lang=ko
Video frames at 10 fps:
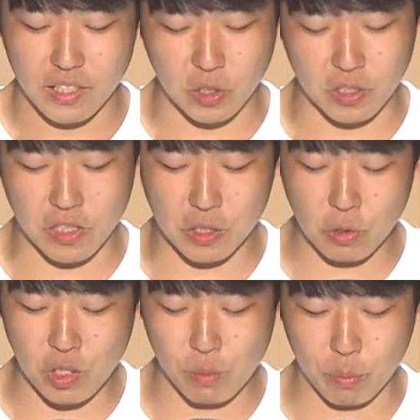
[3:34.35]
저는
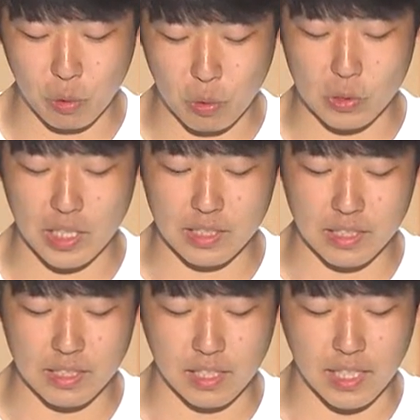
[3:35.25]
예수님을 모르고
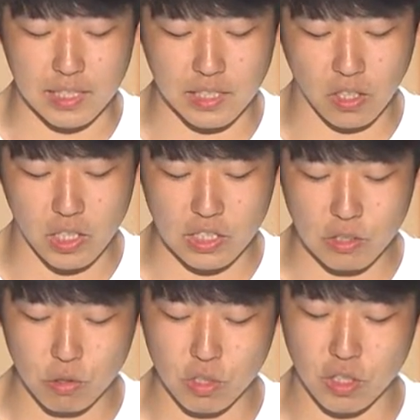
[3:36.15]
사는 같은 학과
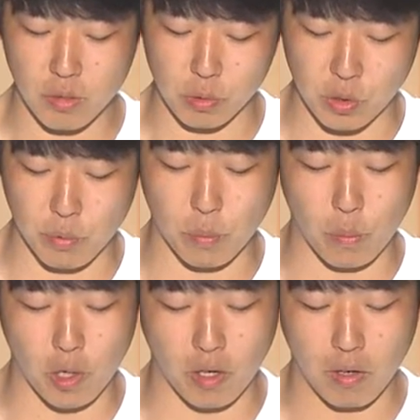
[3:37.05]
친구들의 모습을
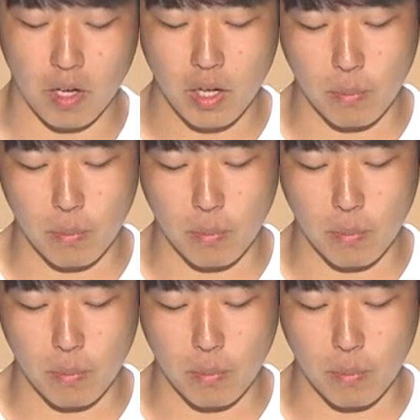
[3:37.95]
보며